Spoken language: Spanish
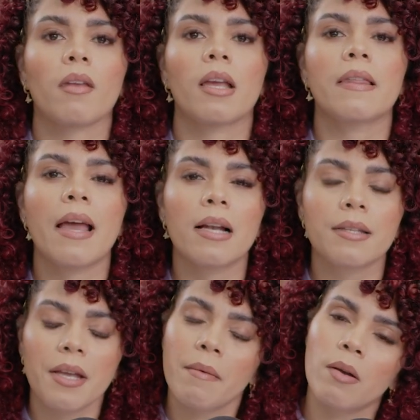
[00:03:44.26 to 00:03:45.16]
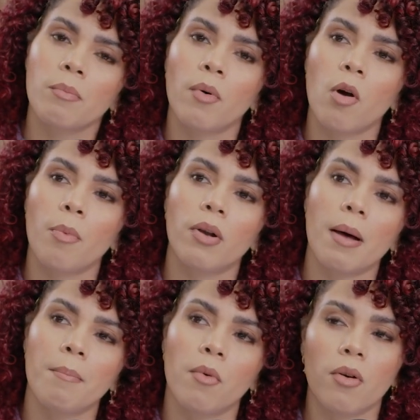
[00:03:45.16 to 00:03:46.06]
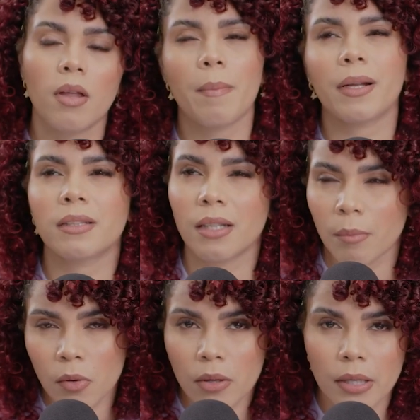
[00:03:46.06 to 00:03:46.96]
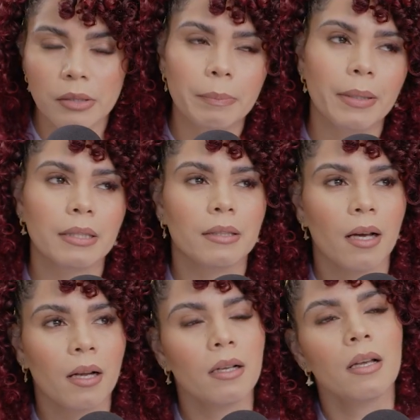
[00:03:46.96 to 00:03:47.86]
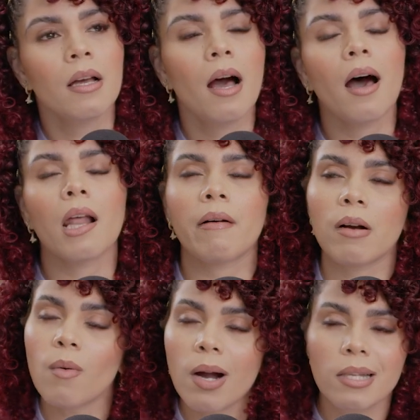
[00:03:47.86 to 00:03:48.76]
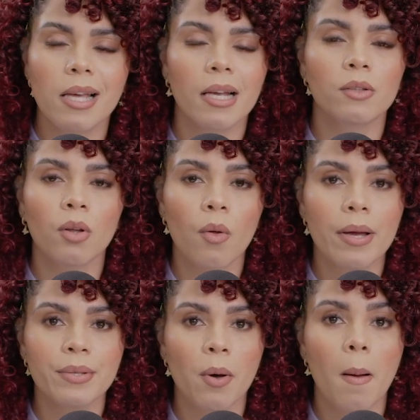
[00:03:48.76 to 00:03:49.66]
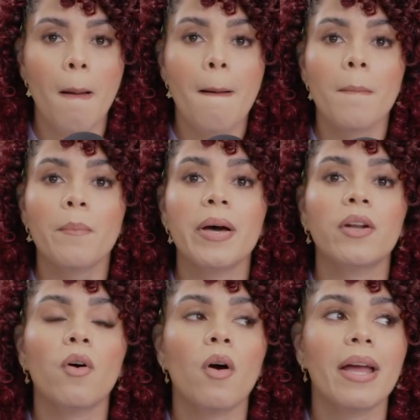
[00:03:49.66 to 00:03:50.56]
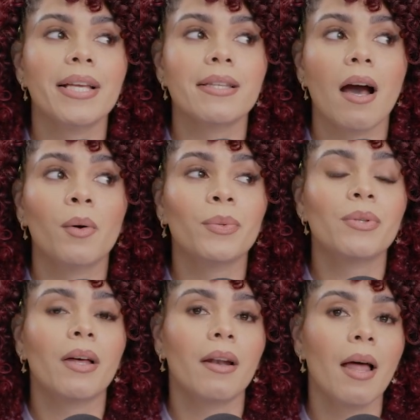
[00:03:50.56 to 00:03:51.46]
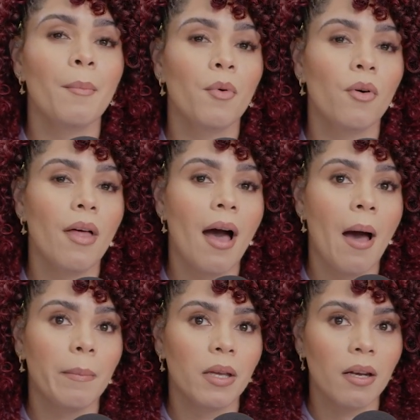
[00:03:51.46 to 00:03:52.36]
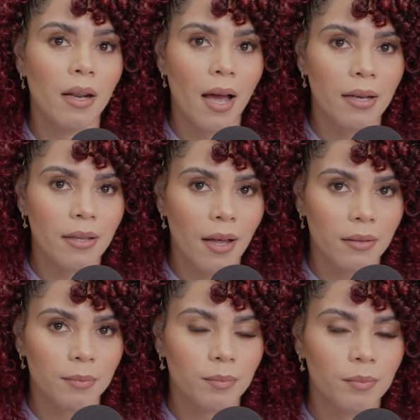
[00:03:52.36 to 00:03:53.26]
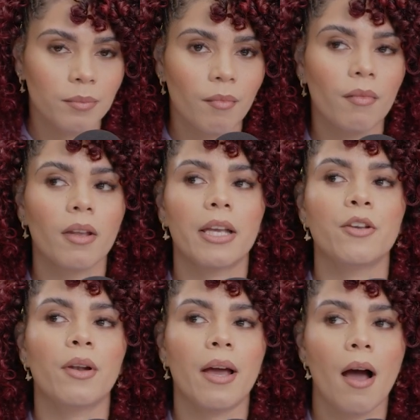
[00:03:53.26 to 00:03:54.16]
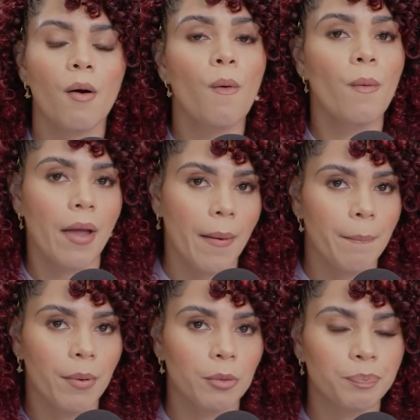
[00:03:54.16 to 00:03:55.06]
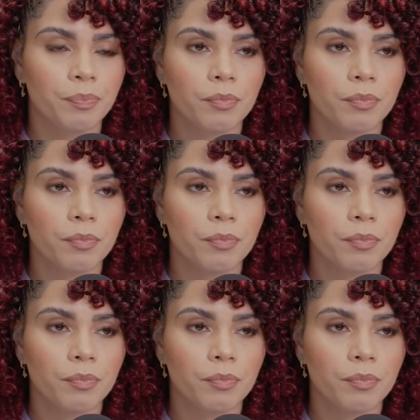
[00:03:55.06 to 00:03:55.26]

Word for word: dejarse llevar un poco por las modas para estar moderno, para estar a la vanguardia y todo eso, pero es ajustar la moda a mi realidad. Y yo les hago un ejemplo.